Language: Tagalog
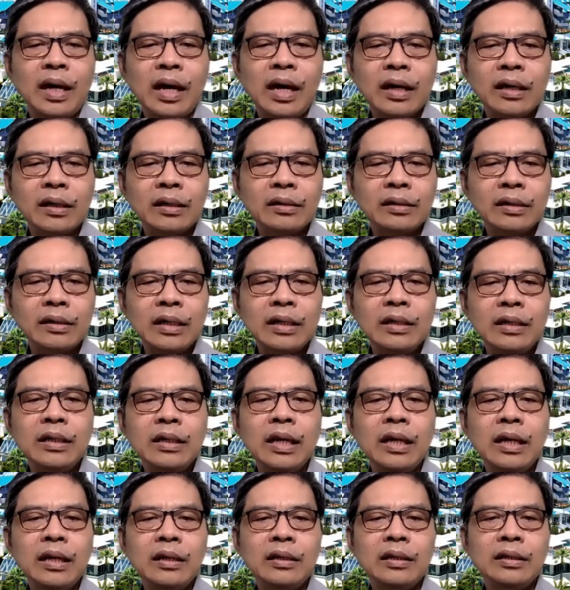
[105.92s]
Ang
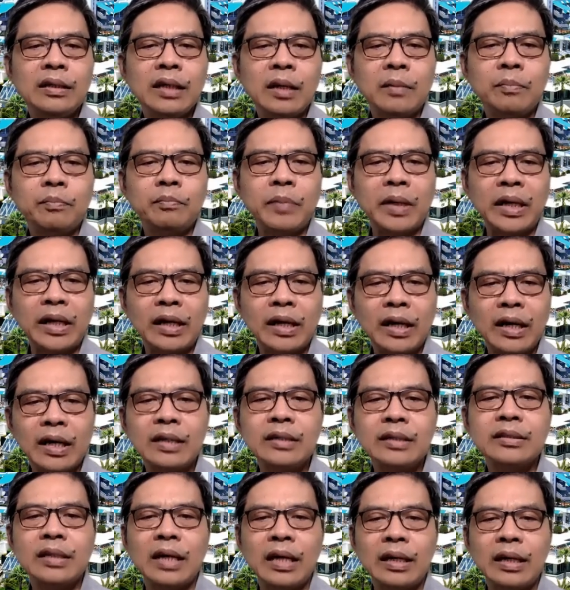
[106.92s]
hindi
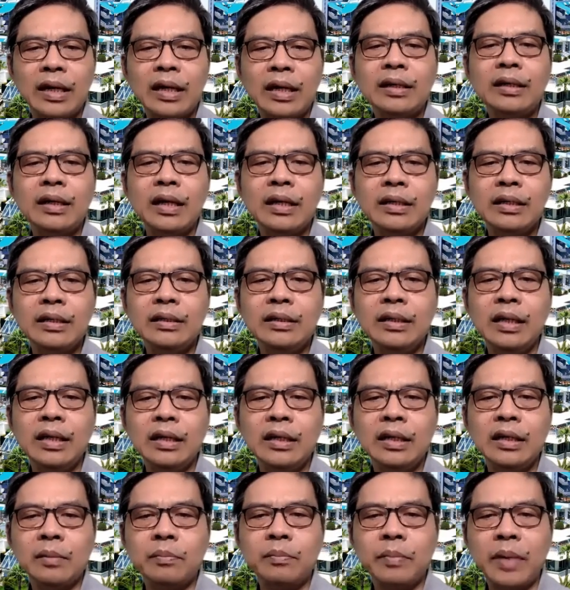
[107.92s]
nagparangal sa anak ay
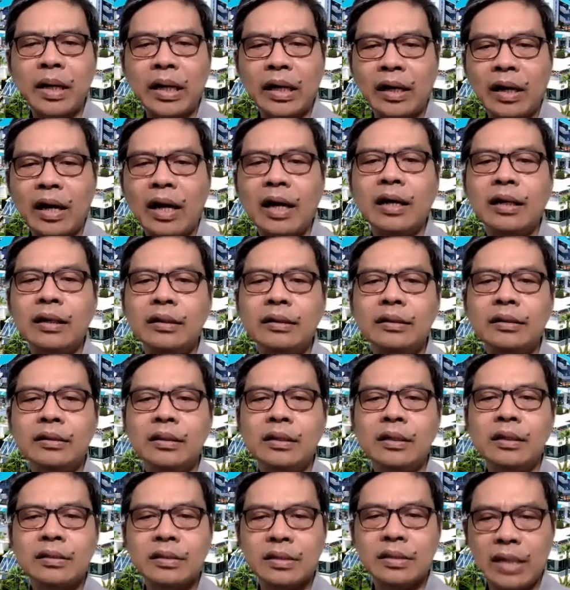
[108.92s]
hindi nagparangal
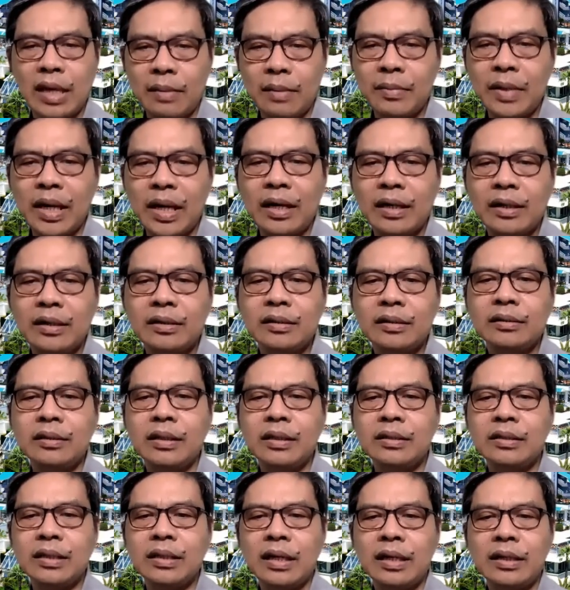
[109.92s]
sa ama
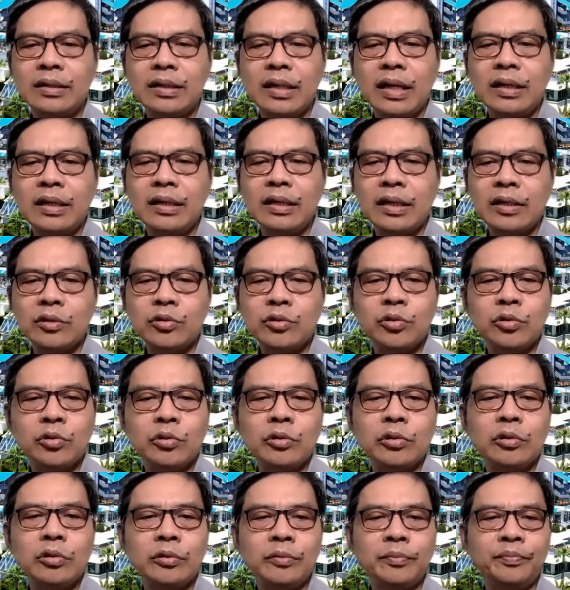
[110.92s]
na sa kanya ay
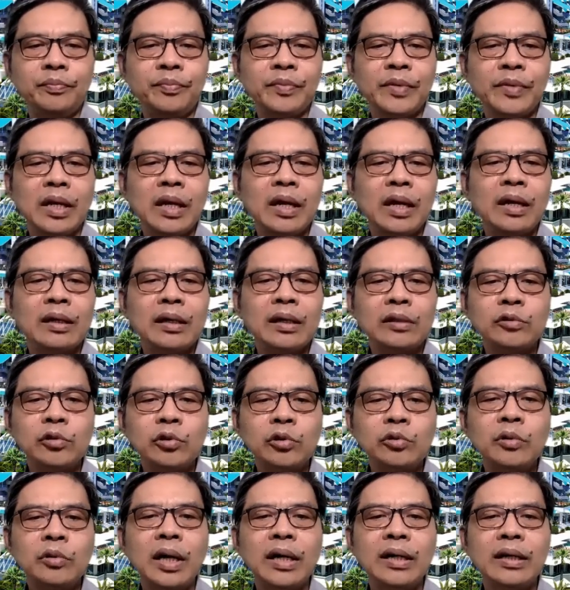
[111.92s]
nagsugo.
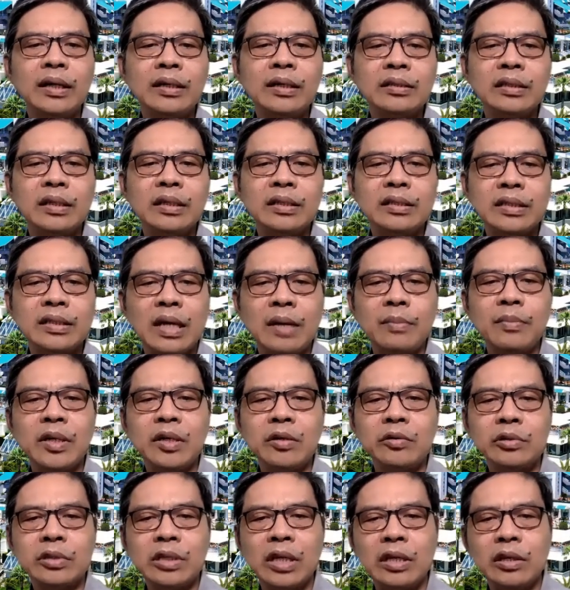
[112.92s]
Katotohanan ang
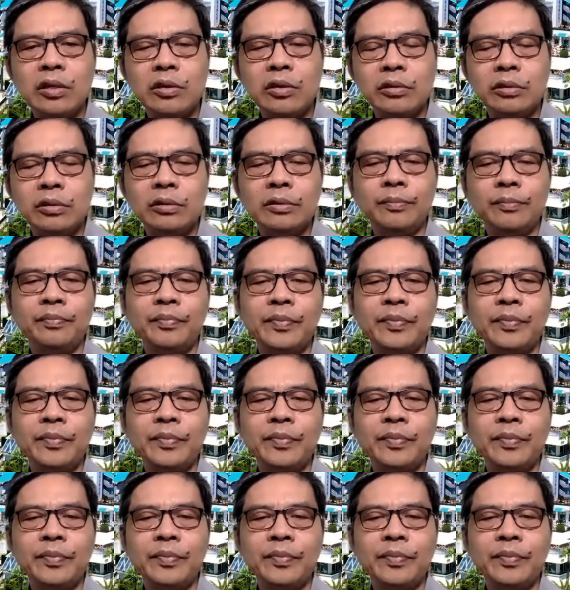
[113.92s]
sinasabi ko sa inyo,